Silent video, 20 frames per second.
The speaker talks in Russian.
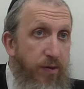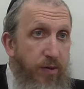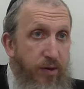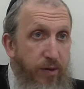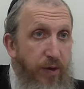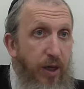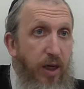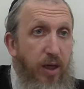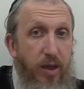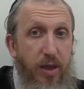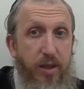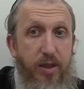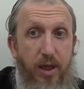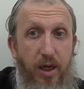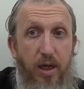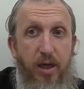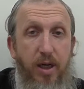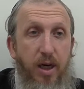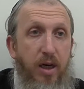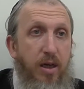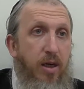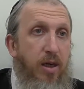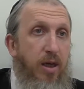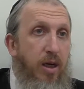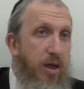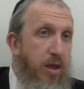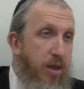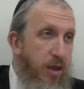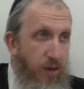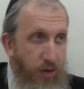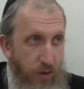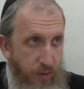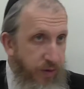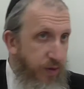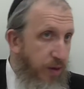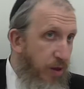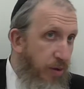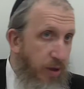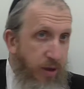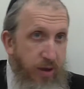дверь холодильника, ее
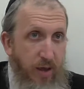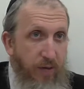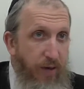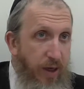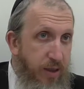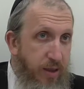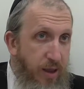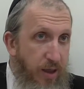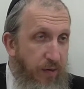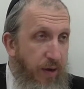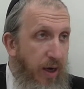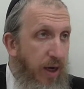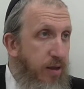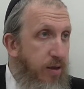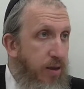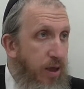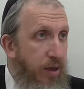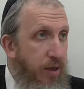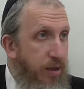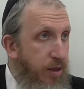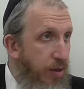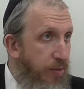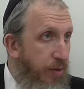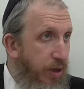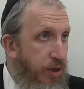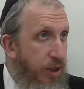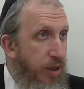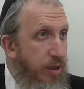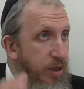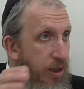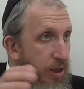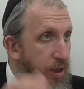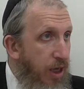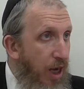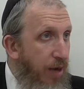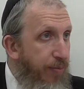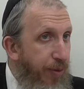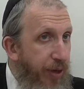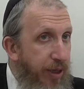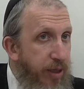все время открывает, закрывает, она тормошится,
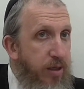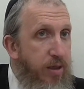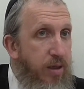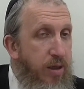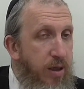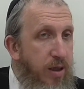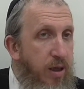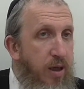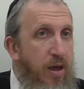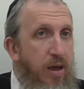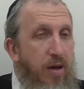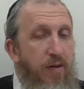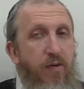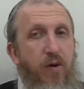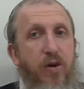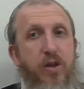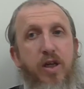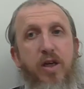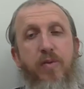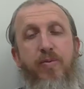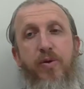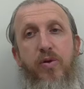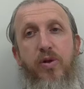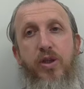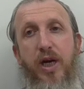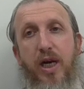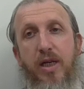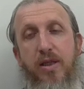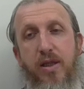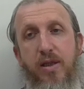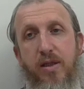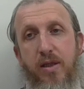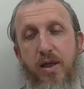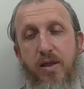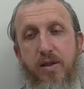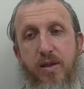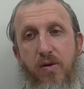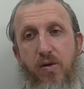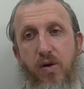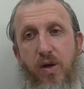капает. Вот. И получается
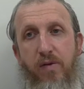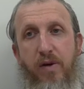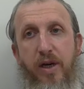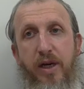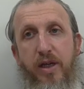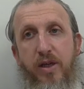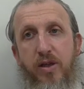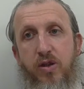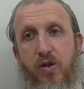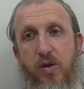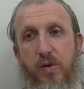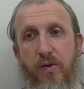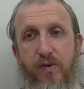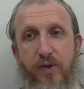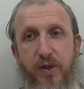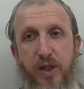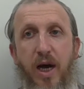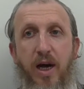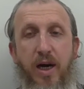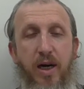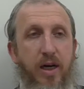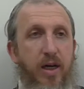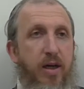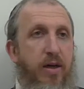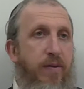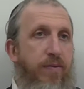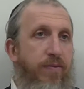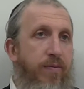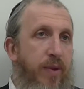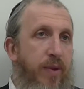интересное такое явление, что в сахаре,